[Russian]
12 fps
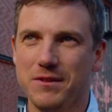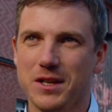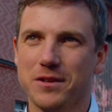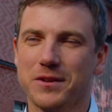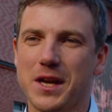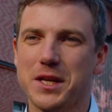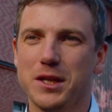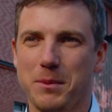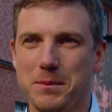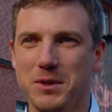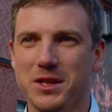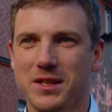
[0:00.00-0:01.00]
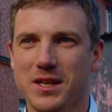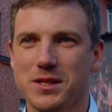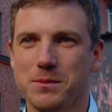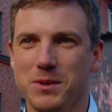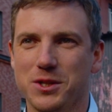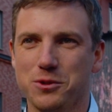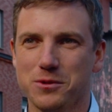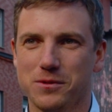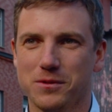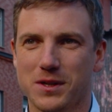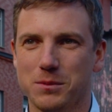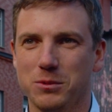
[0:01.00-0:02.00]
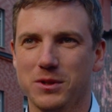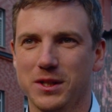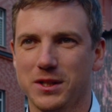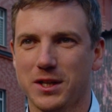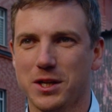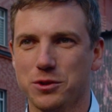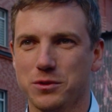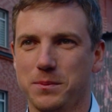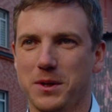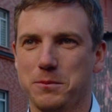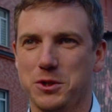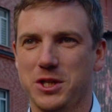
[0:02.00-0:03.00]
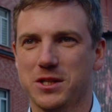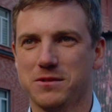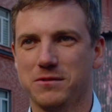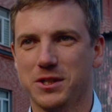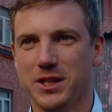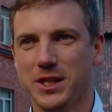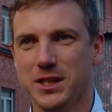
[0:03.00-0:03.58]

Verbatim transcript: Наверное, в какие-то моменты я себя чувствовал, как будто я нахожусь прямо сейчас в